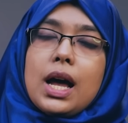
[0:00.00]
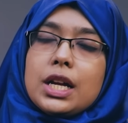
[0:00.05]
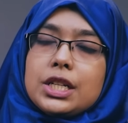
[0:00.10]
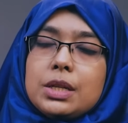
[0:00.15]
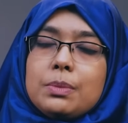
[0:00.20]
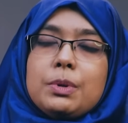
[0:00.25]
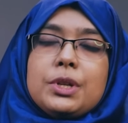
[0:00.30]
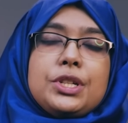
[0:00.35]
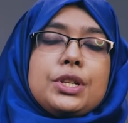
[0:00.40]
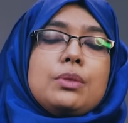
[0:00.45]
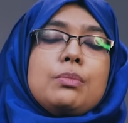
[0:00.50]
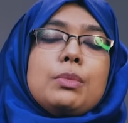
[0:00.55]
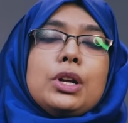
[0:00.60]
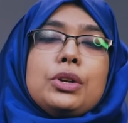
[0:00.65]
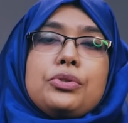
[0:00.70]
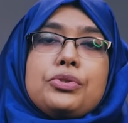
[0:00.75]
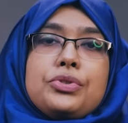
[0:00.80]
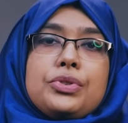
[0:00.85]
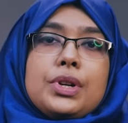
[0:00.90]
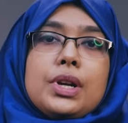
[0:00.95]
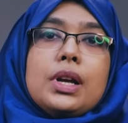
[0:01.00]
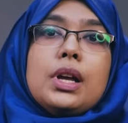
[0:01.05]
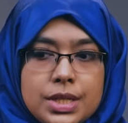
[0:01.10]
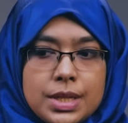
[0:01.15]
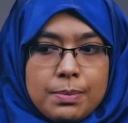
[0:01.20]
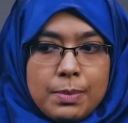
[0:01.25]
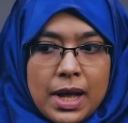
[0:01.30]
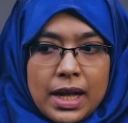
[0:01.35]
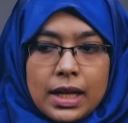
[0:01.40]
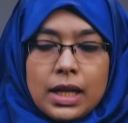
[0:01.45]
আশেপাশের মানুষরা
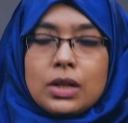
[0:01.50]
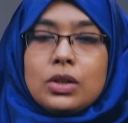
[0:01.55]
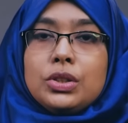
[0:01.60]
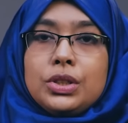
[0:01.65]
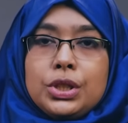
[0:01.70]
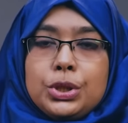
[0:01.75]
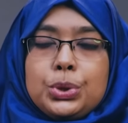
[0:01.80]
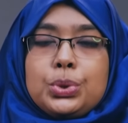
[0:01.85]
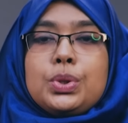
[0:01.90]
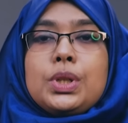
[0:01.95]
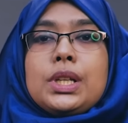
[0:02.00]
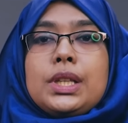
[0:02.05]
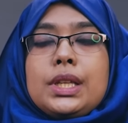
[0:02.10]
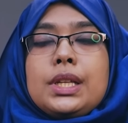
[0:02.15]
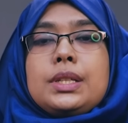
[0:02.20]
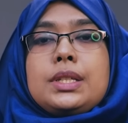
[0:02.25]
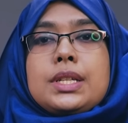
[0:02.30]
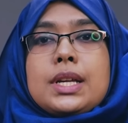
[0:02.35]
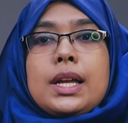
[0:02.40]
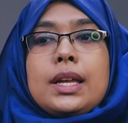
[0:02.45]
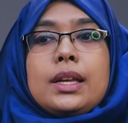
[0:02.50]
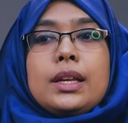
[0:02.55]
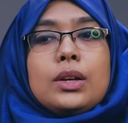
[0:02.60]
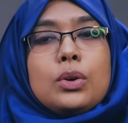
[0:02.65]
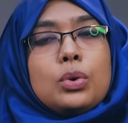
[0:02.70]
যে বাঁকা কথা শোনাতে চায়